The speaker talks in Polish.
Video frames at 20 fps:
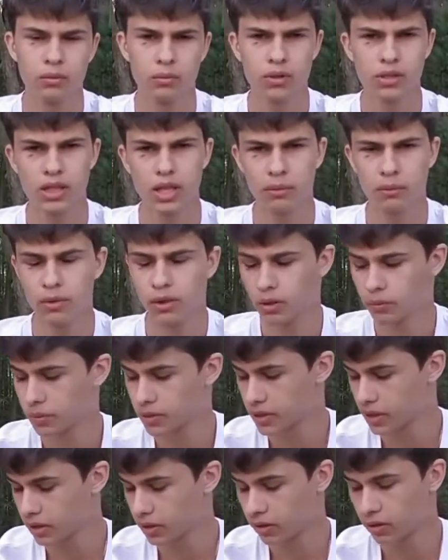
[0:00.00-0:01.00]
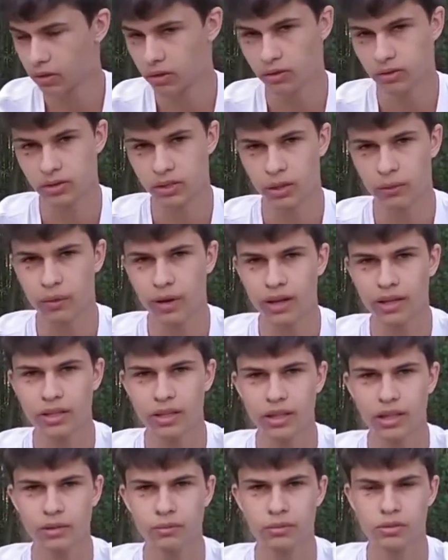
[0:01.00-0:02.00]
Poznajemy go przez jego
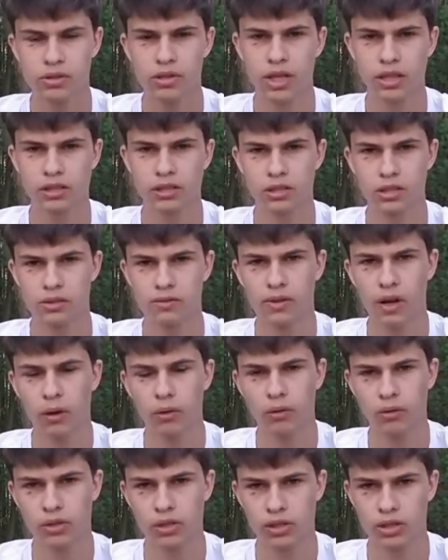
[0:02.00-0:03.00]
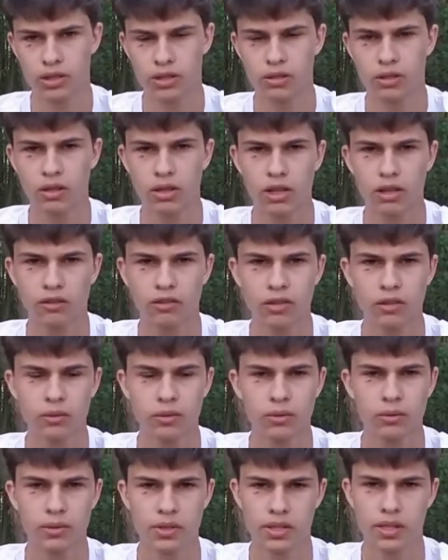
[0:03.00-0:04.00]
działanie, przez jak się rozwijały historię w
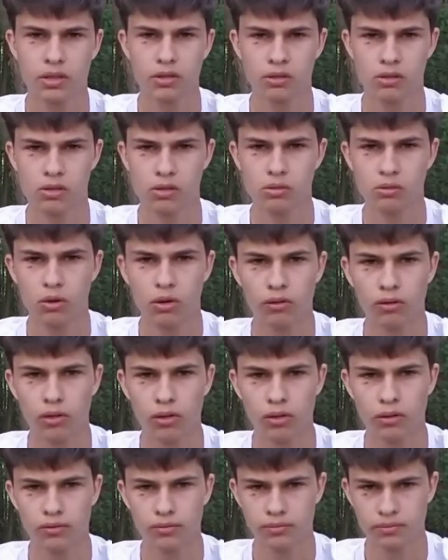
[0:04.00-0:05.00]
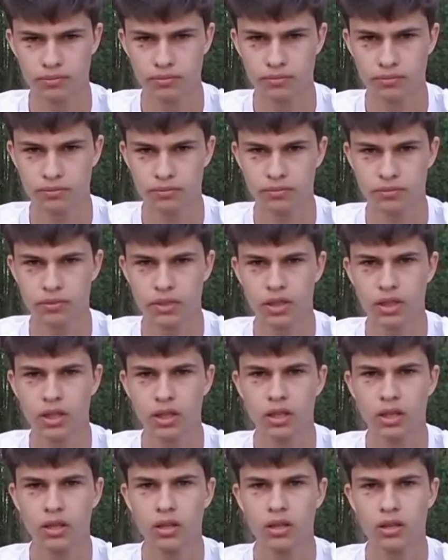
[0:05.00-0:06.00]
Biblii, przez jego słowo.
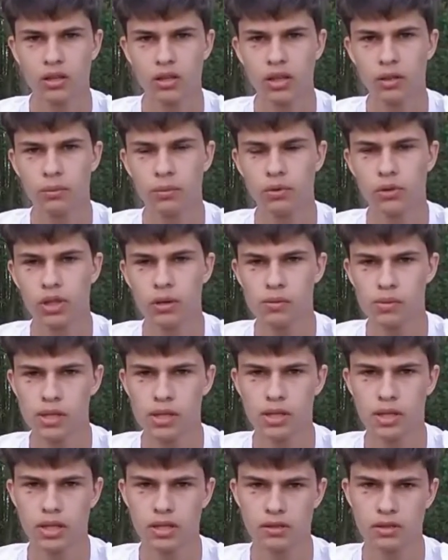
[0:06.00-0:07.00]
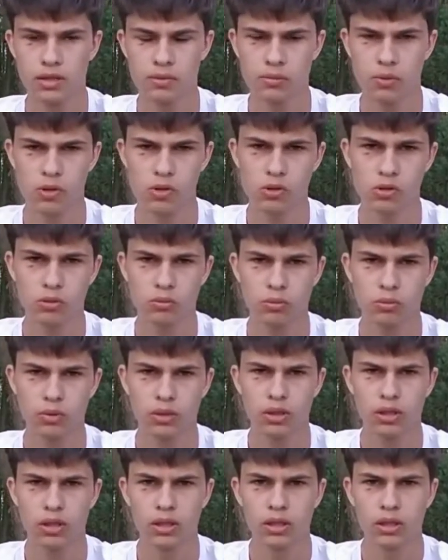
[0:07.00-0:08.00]
No i budujemy sobie też w ten sposób
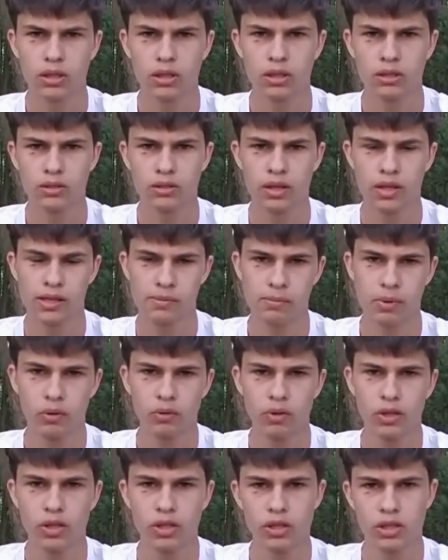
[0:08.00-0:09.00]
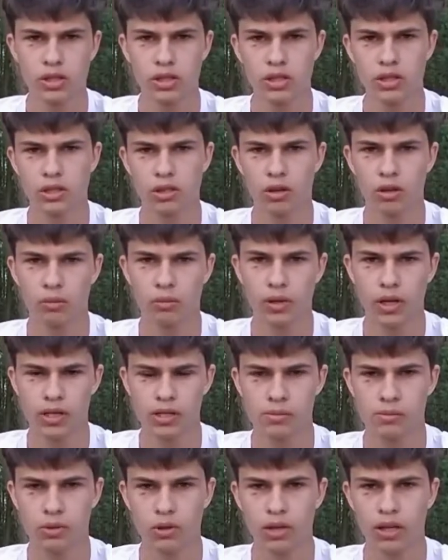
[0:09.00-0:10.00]
coraz pełniejszy
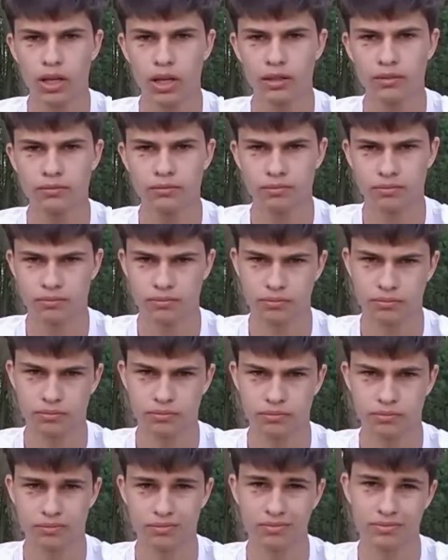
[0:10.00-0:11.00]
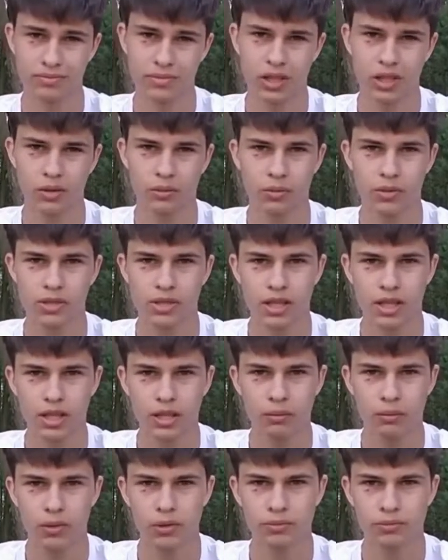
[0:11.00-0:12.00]
obraz Boga, jak go
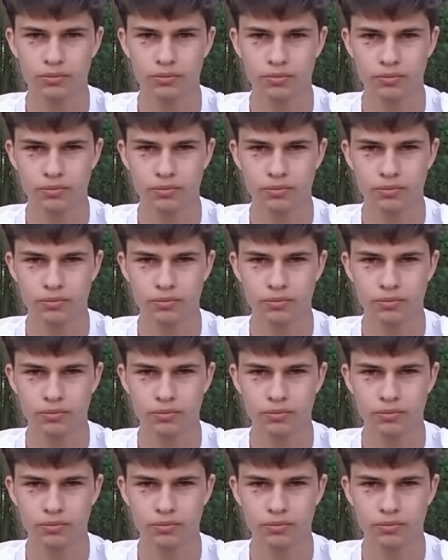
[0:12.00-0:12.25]
poznajemy.